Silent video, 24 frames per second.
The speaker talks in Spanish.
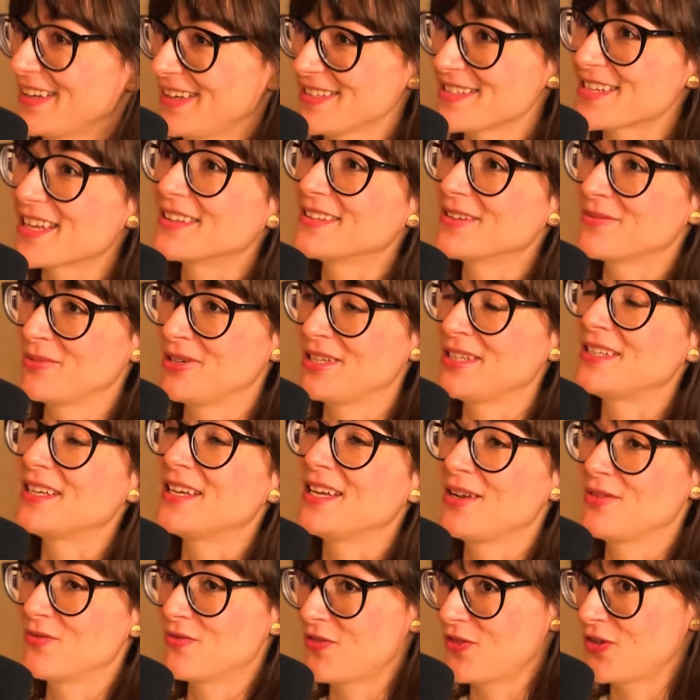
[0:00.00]

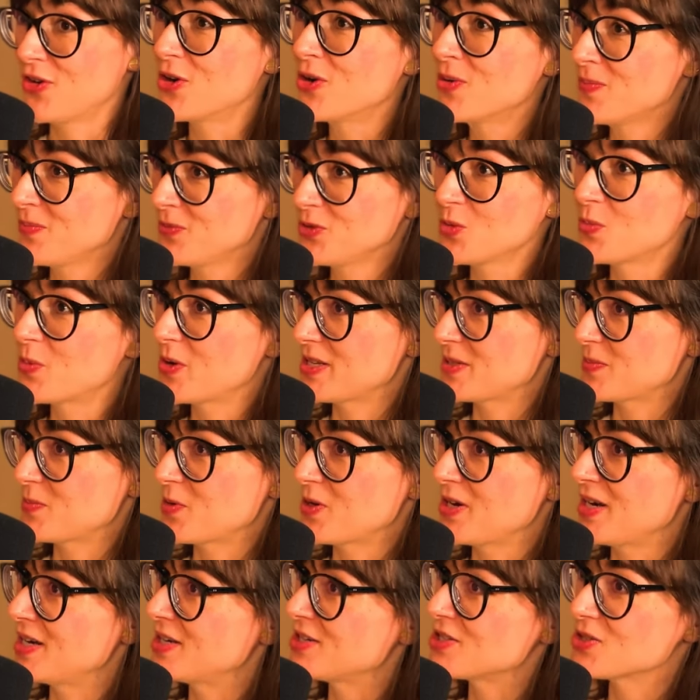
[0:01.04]
Exactamente. En from tú puedes
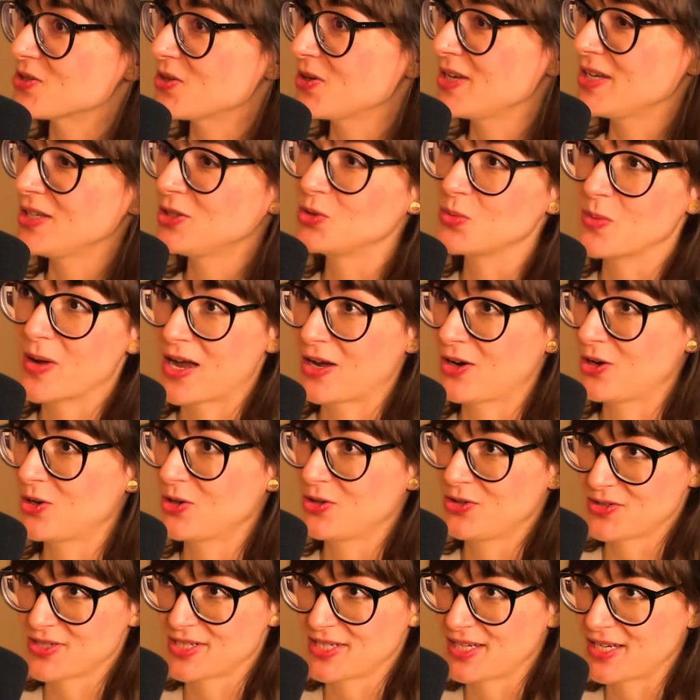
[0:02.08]
poner soy tu banco,
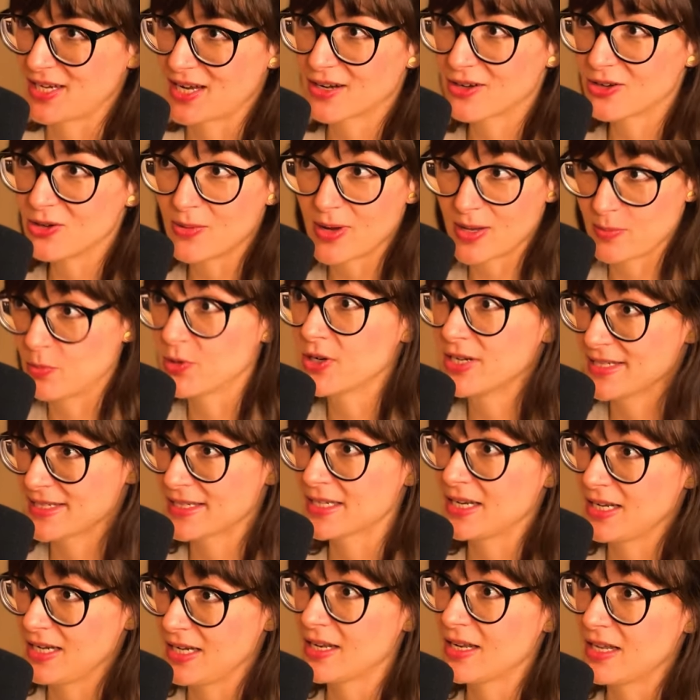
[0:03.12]
no sé qué, arroba y pones
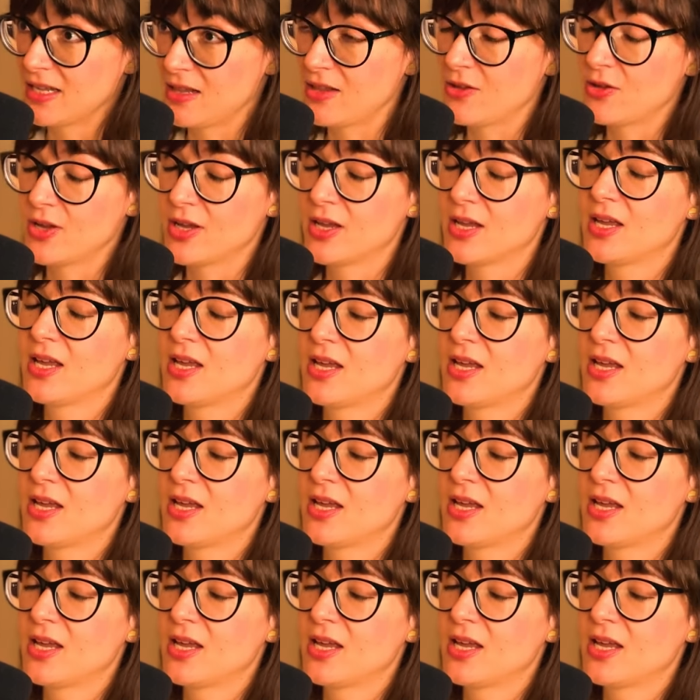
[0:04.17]
el... el...